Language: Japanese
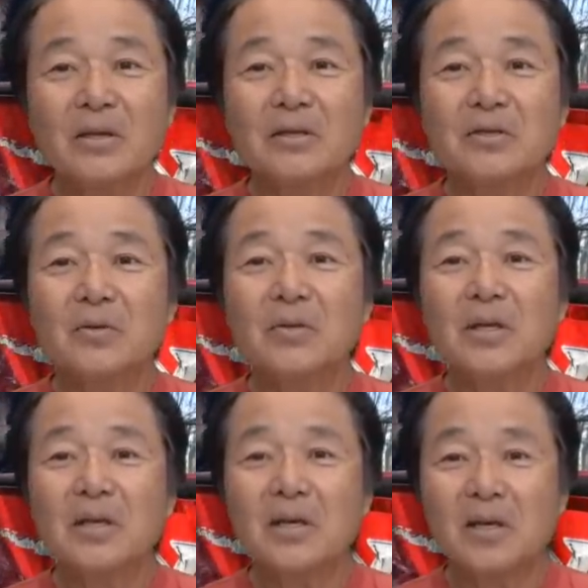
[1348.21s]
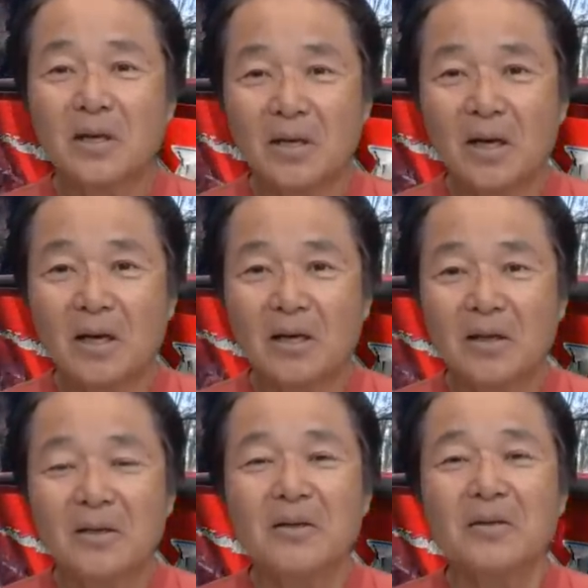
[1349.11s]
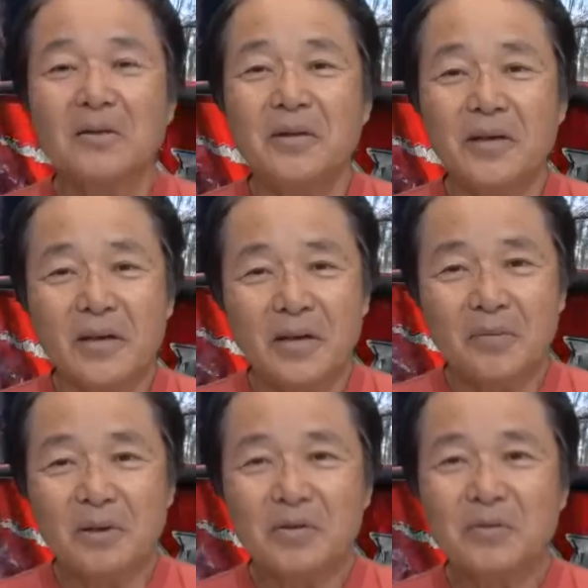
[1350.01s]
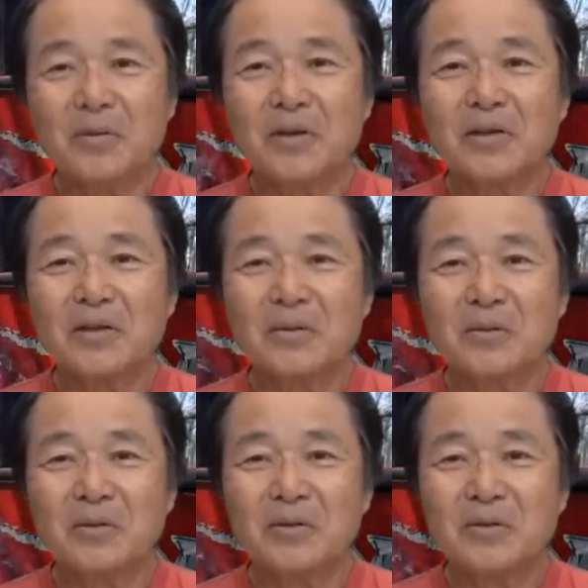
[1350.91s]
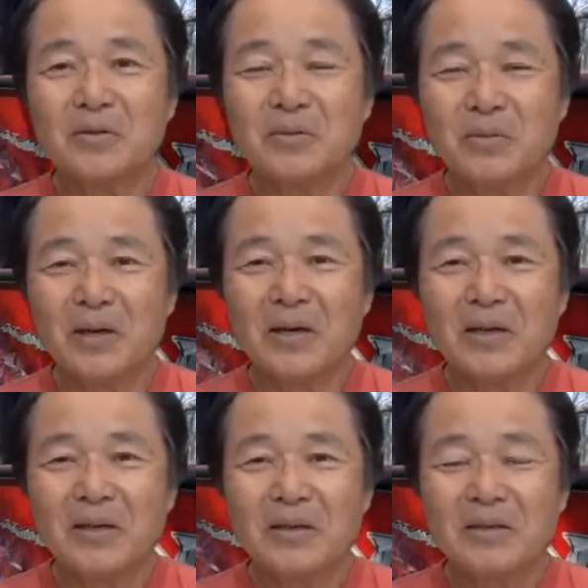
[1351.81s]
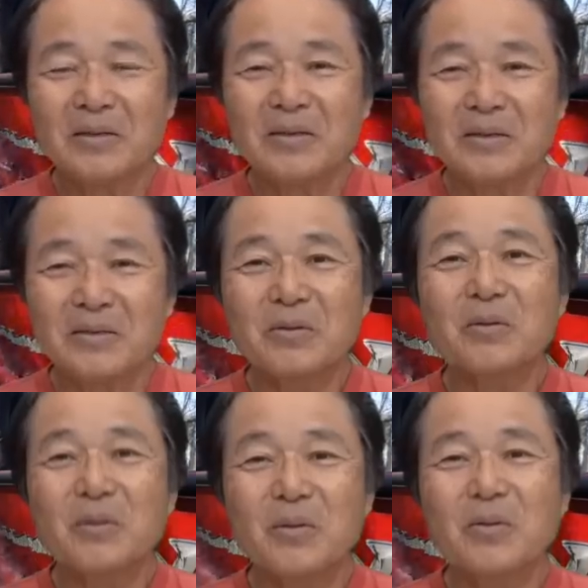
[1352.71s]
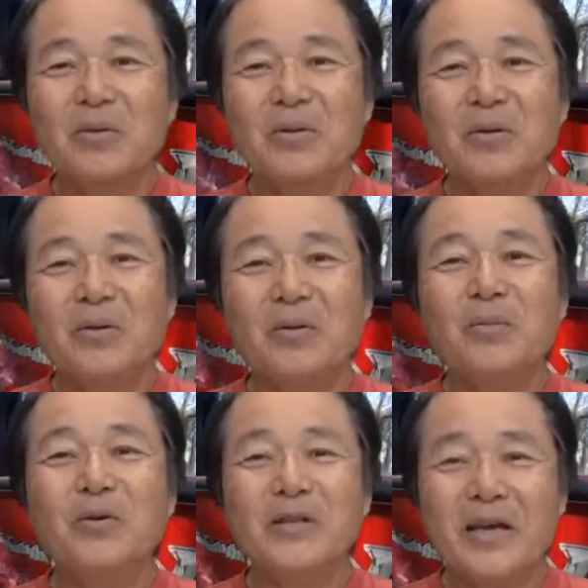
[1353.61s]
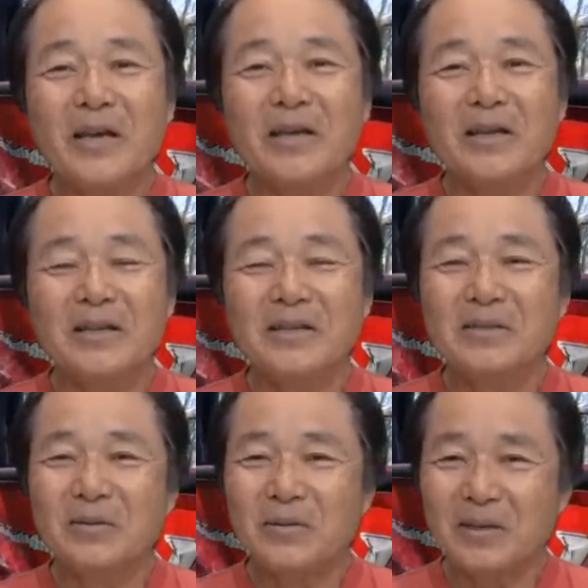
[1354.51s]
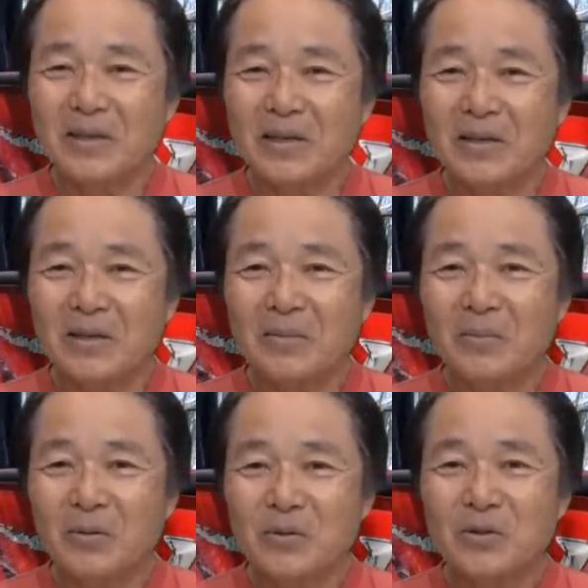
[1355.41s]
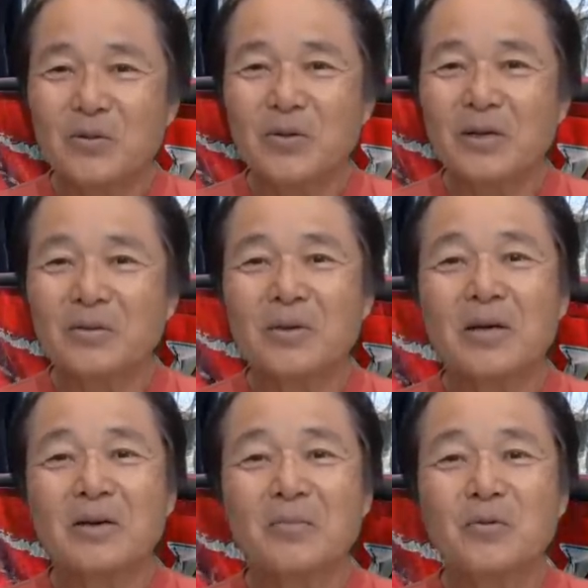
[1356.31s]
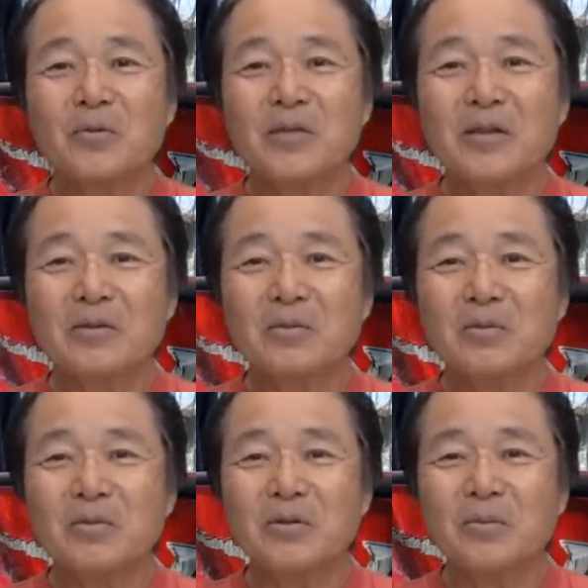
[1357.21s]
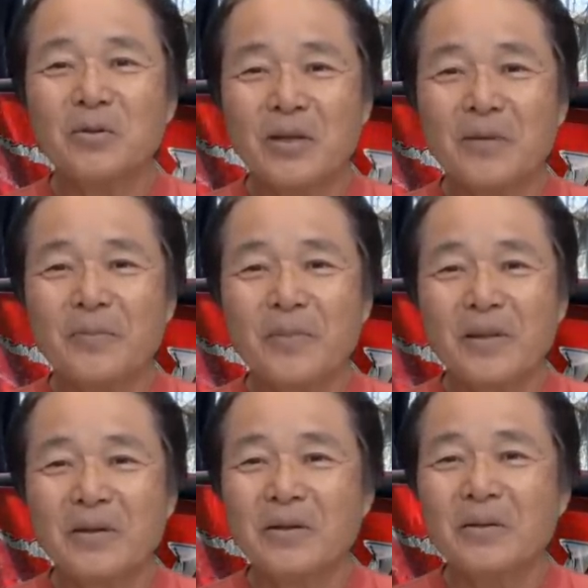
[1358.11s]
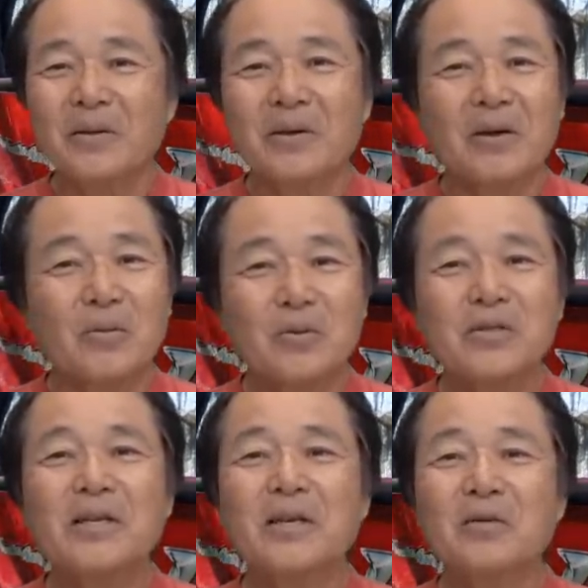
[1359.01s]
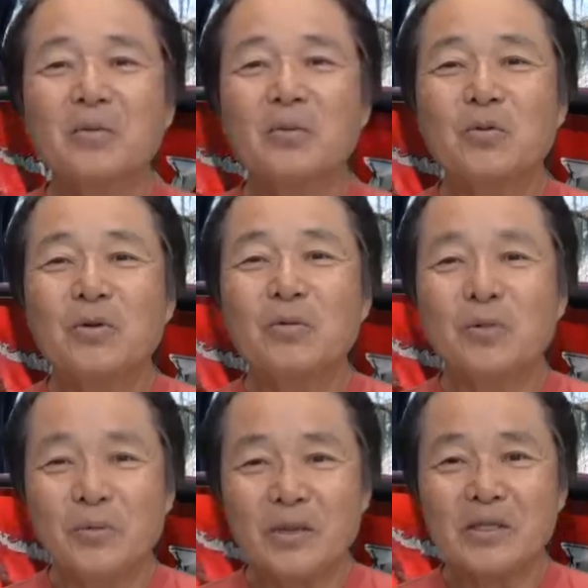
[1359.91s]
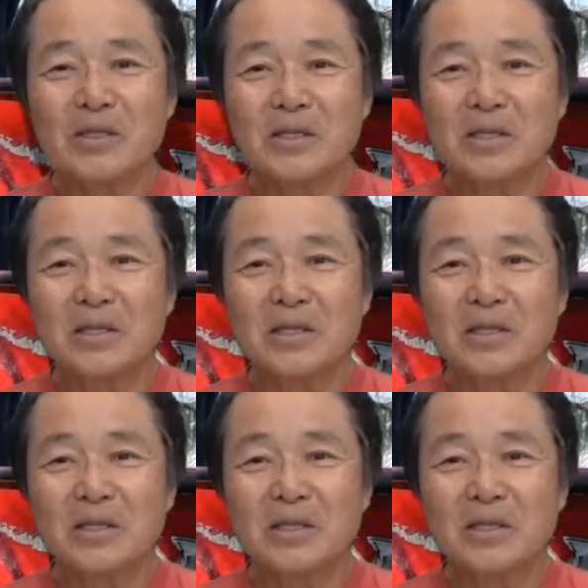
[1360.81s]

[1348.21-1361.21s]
そんな中から、でかいバスをかけた時っていうのは、その思い出、それがね、もう生涯の宝物になると言ってもね、過言じゃないと僕は思います。